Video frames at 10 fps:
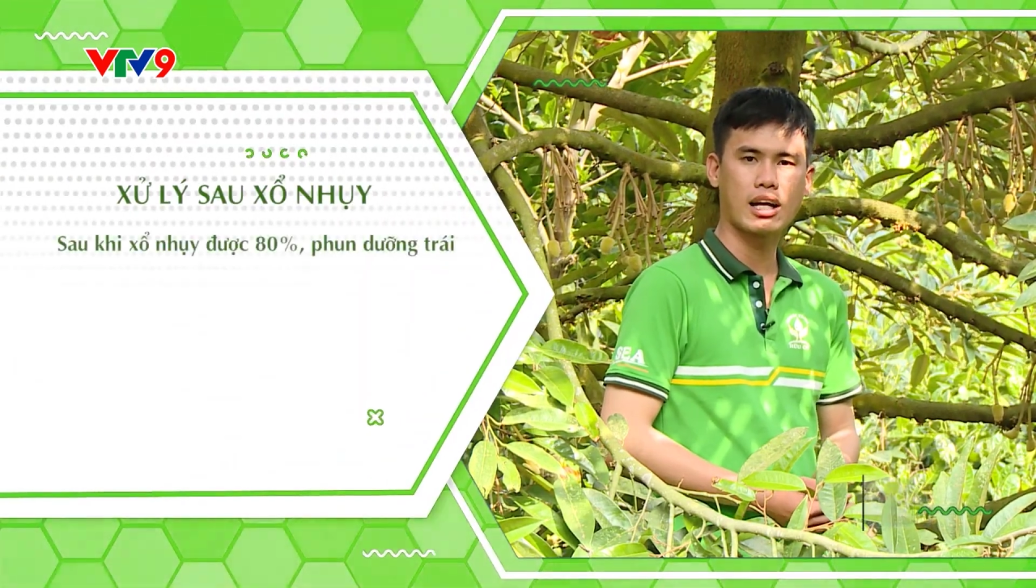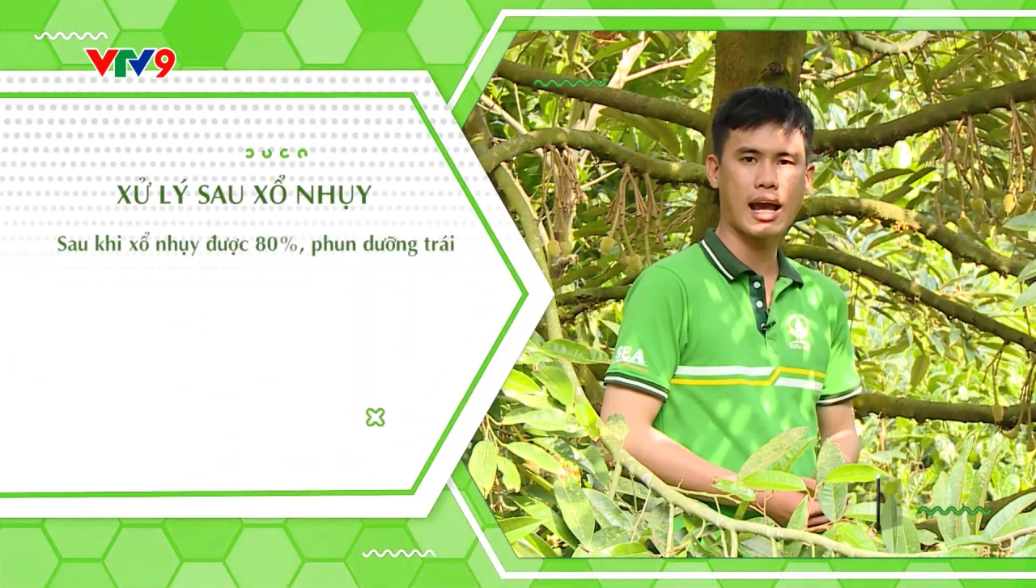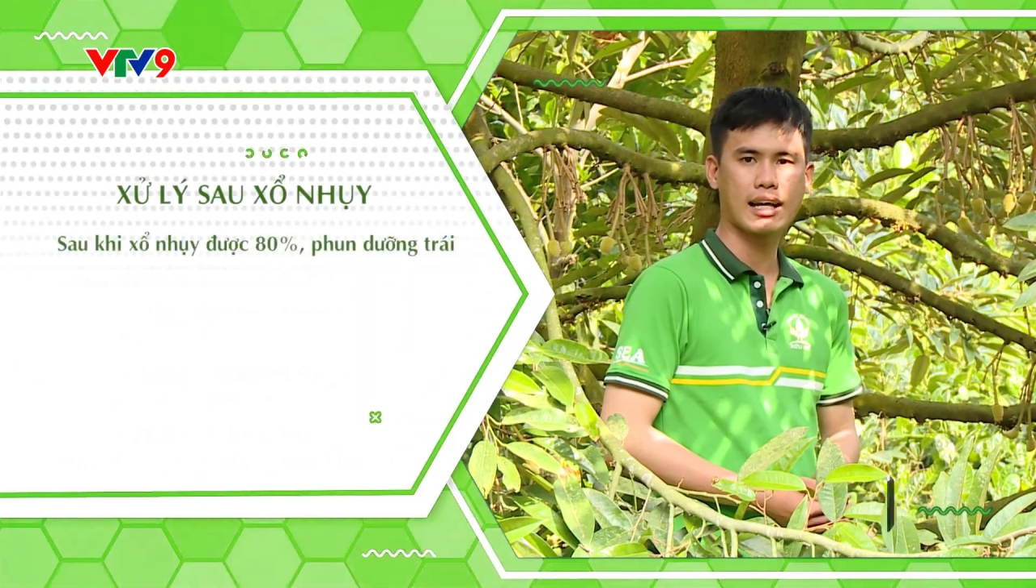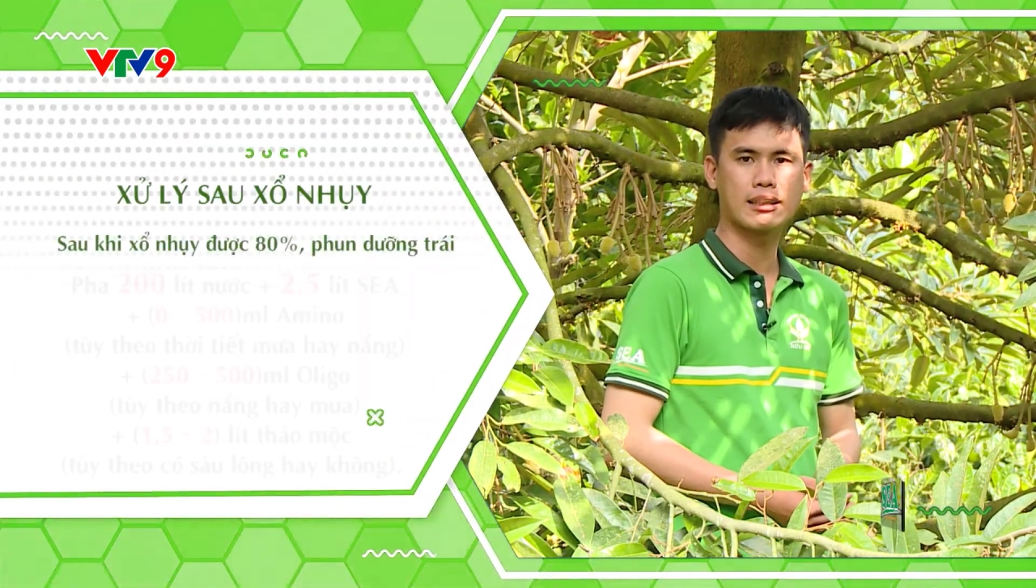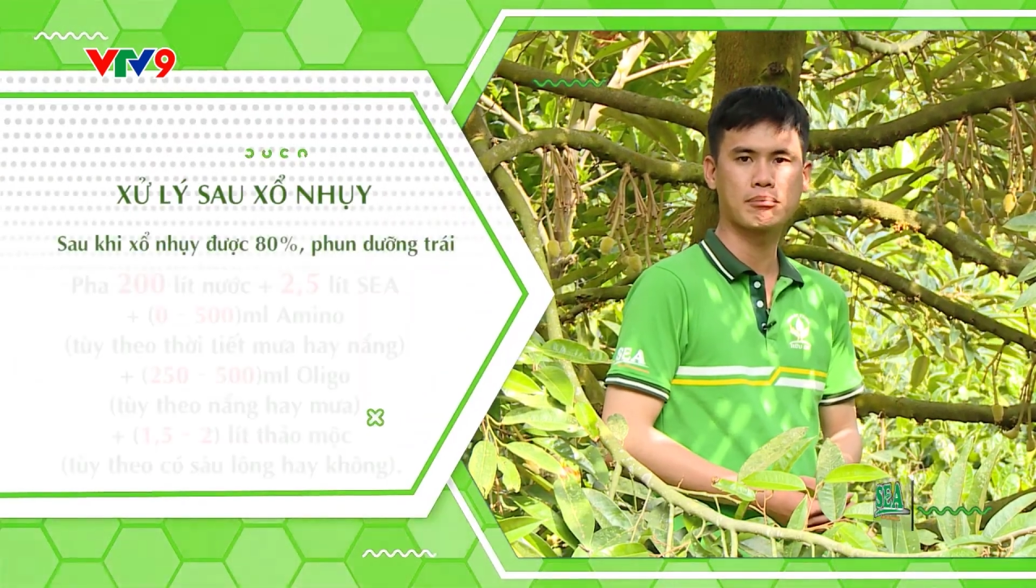
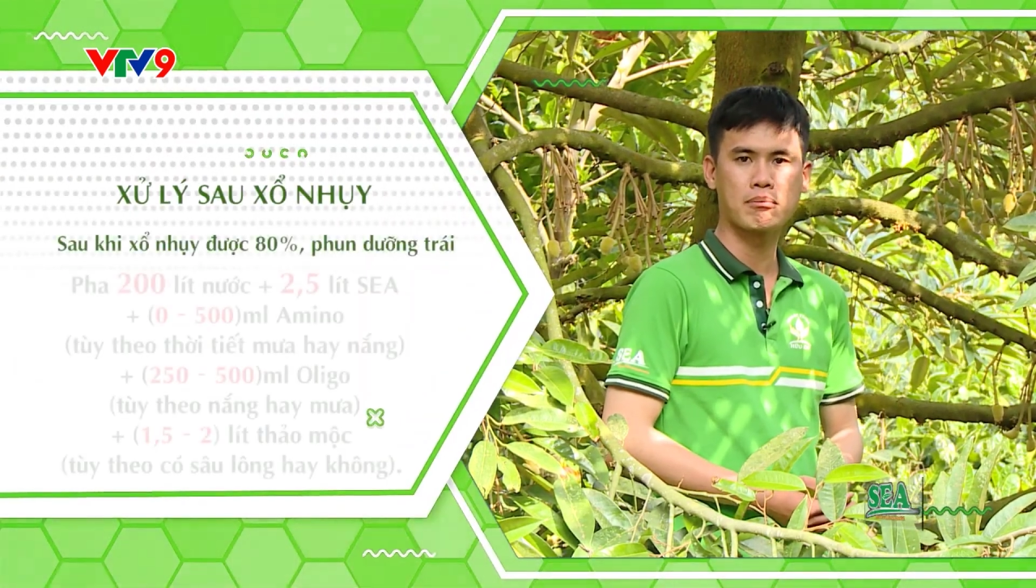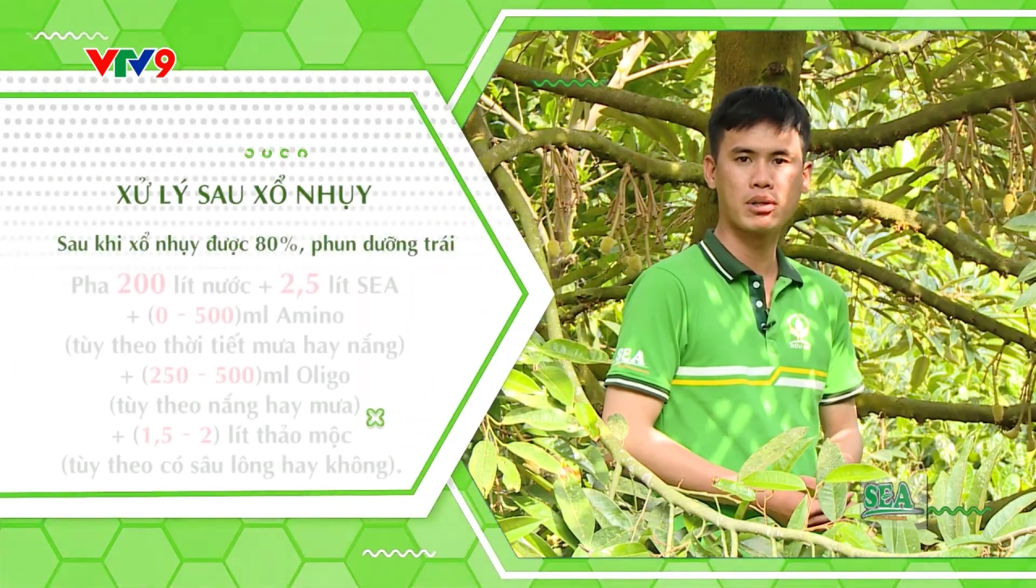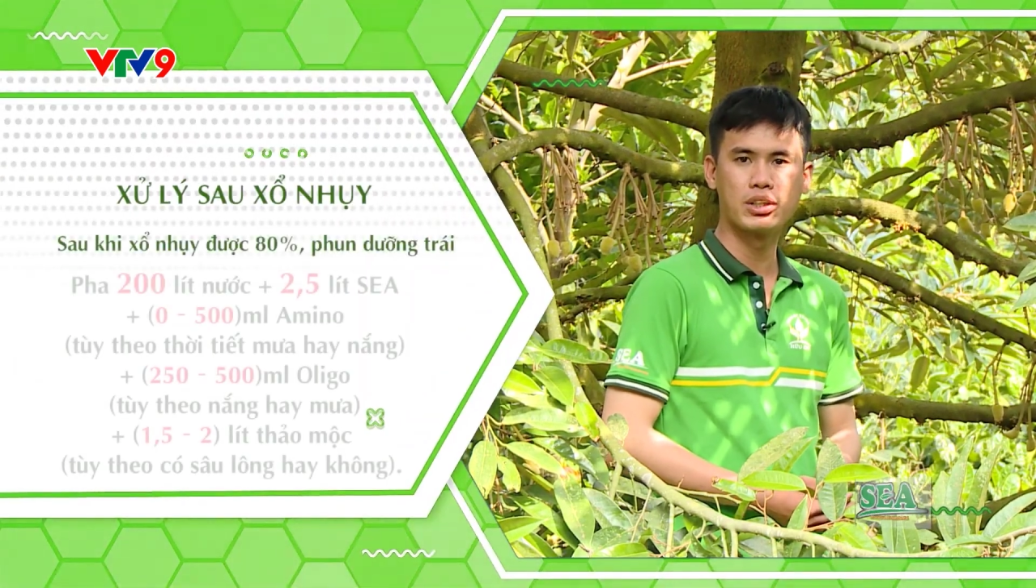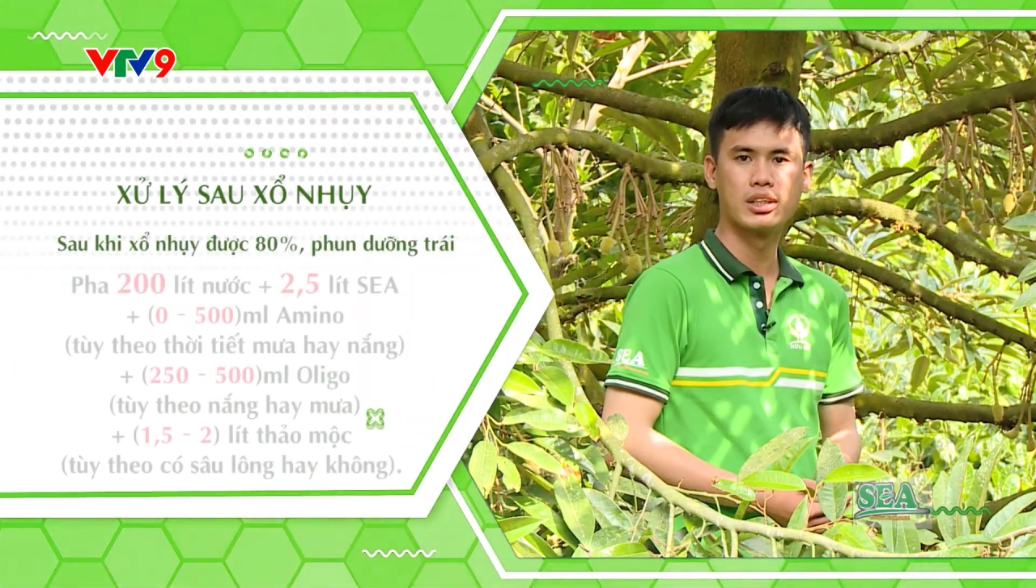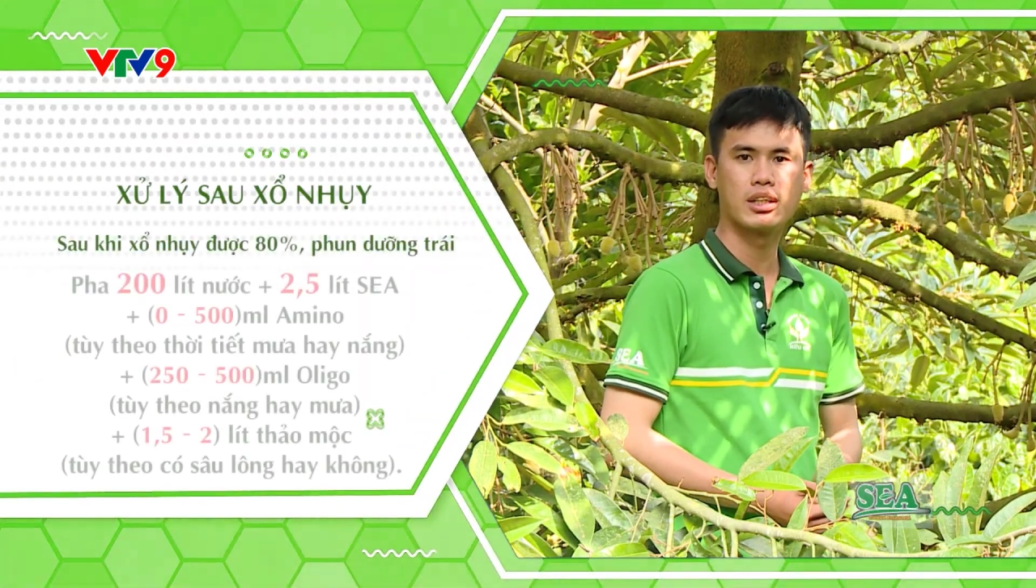
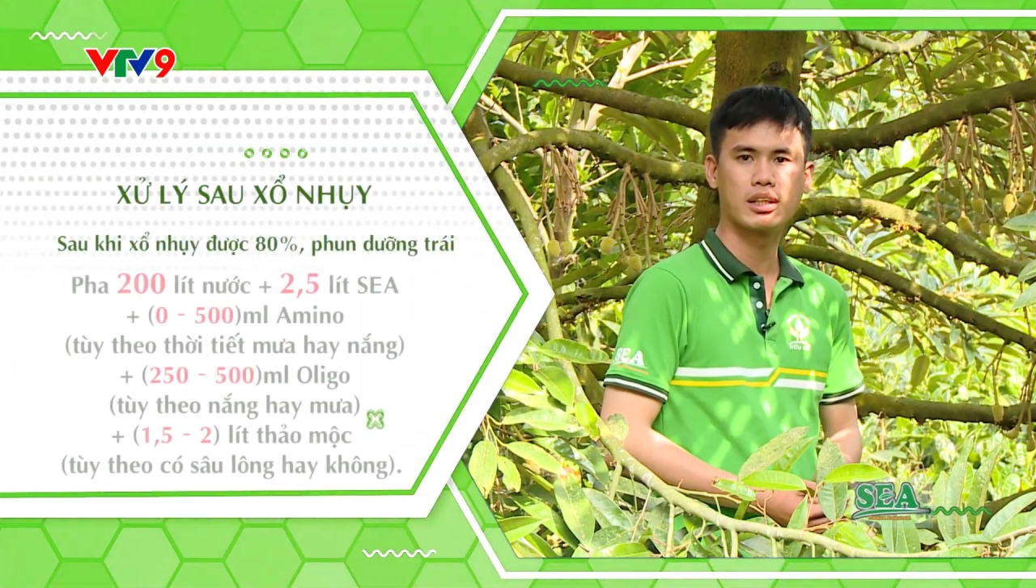250